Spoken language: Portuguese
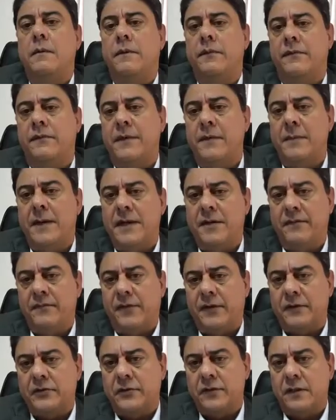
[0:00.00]
se
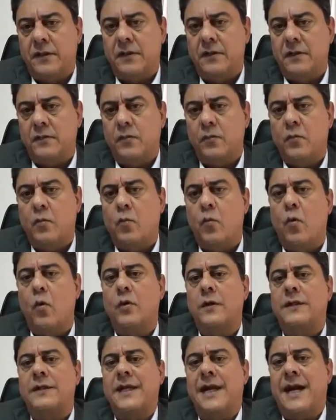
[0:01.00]
manifestando
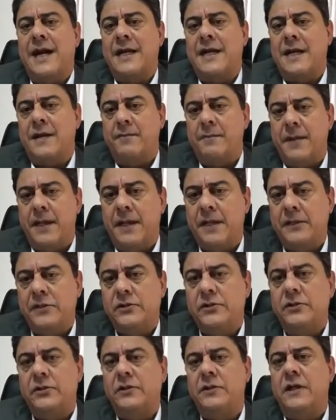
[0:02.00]

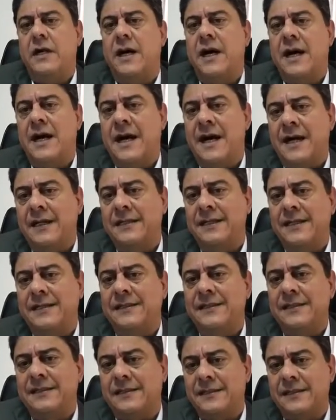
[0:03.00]
contrariamente à
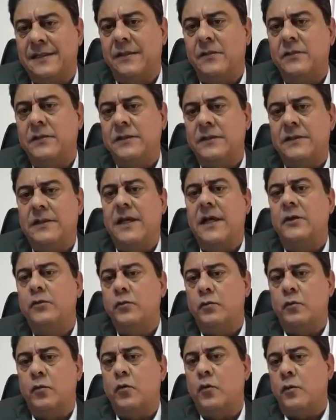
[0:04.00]
decisão de
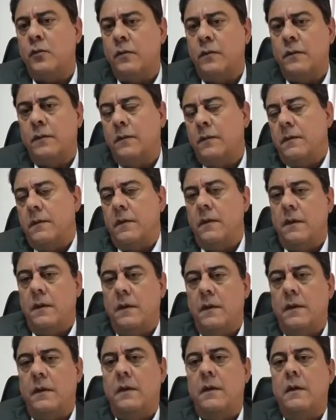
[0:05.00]
Sérgio Moro.
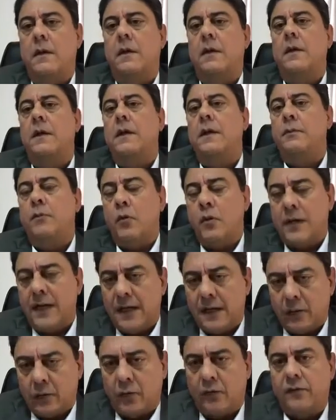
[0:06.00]
E por
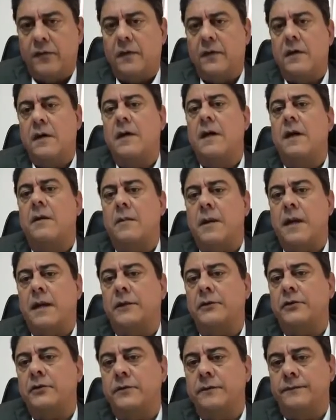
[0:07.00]
que, que eu estou citando a
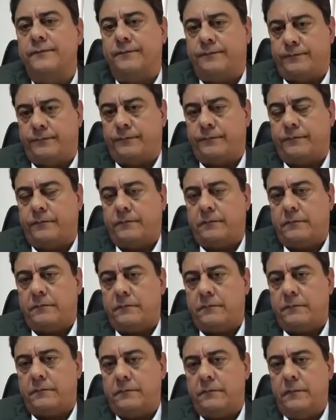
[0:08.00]
Abrage?
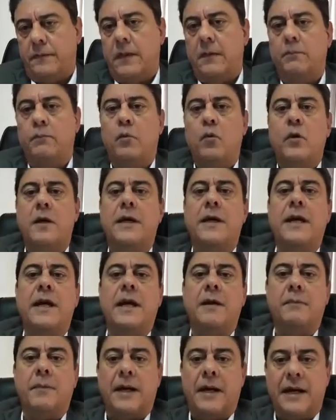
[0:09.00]
Porque
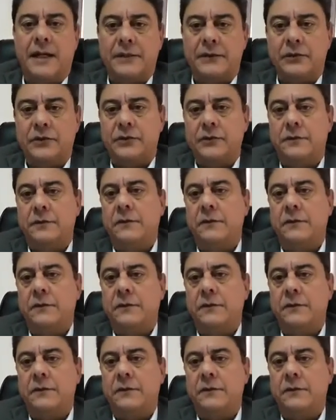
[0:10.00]
a Abrage,